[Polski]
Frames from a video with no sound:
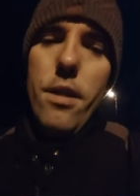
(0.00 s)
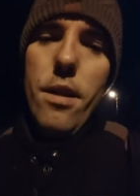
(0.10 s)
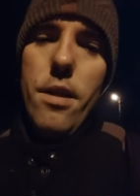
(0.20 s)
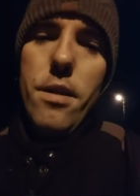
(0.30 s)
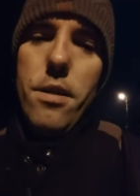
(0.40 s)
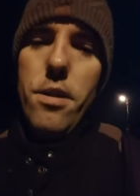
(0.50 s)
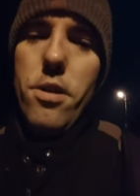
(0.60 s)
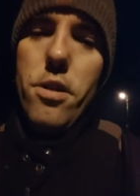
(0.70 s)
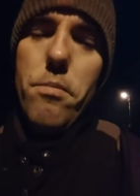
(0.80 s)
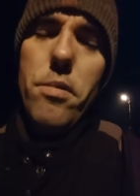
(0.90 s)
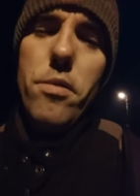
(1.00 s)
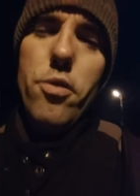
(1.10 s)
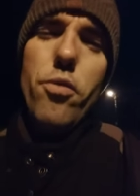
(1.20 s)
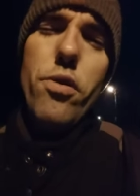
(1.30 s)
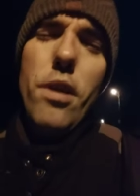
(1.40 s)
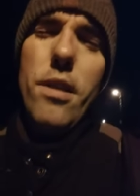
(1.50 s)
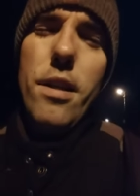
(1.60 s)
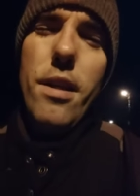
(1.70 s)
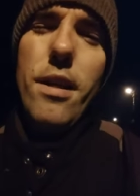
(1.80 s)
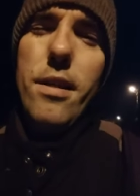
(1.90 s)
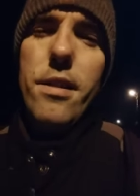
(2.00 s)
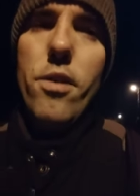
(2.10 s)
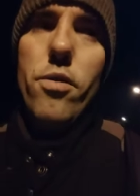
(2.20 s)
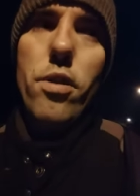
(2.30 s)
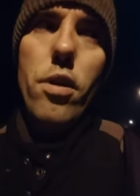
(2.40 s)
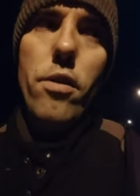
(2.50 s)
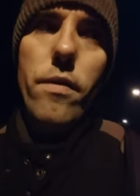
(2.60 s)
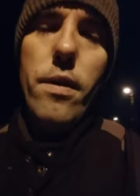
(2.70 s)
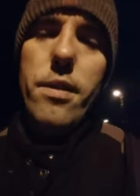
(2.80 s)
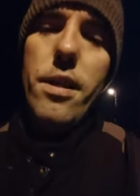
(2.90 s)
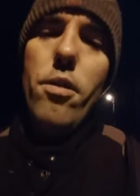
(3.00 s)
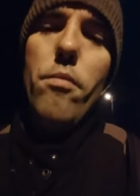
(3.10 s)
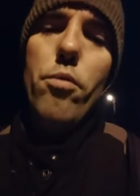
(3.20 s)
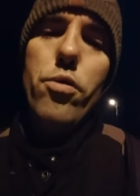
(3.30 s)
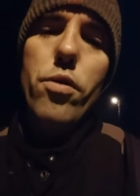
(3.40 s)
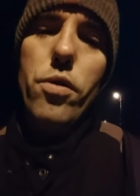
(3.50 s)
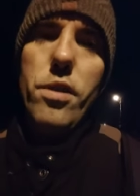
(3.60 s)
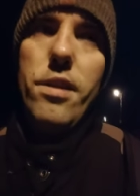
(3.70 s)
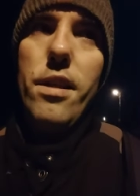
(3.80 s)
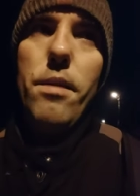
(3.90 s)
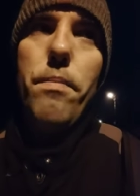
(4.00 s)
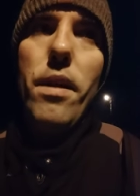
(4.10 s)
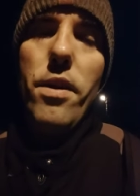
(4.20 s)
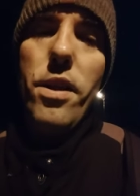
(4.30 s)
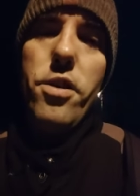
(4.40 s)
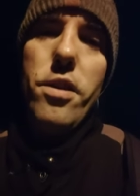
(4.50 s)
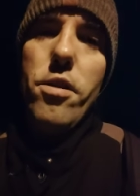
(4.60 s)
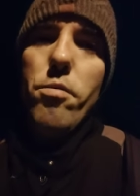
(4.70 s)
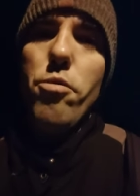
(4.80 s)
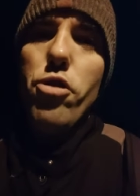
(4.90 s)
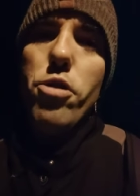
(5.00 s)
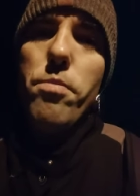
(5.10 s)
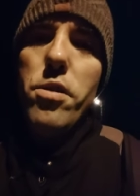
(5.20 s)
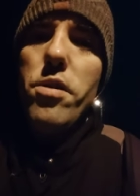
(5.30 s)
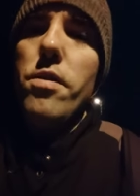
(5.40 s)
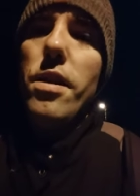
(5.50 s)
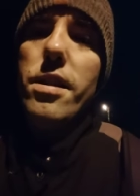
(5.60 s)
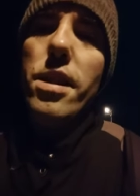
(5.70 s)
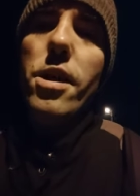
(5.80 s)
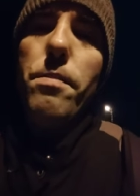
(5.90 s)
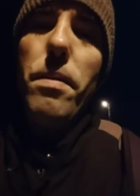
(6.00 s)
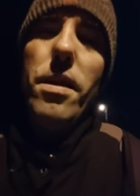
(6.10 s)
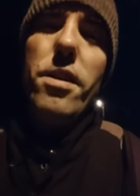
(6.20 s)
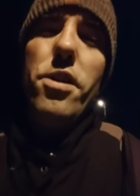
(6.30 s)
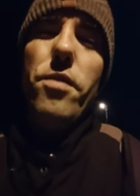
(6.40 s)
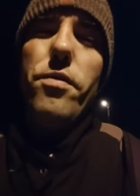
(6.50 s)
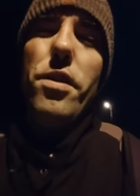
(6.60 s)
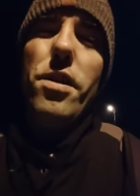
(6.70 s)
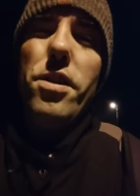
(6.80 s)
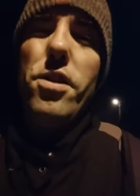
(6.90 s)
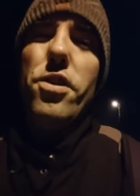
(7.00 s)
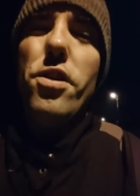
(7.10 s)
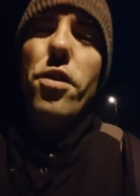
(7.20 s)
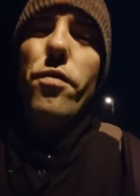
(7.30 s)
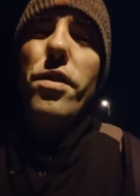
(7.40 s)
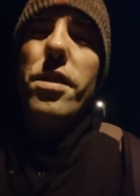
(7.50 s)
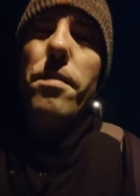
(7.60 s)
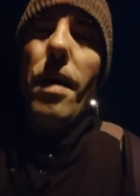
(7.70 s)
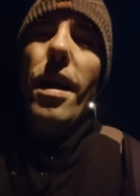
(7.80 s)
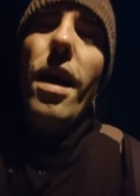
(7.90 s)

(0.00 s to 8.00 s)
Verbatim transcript: Ale żeby sztuczna inteligencja kontrolowała całą ludzkość na całej planecie, to musi być na całej planecie w czasie rzeczywistym. A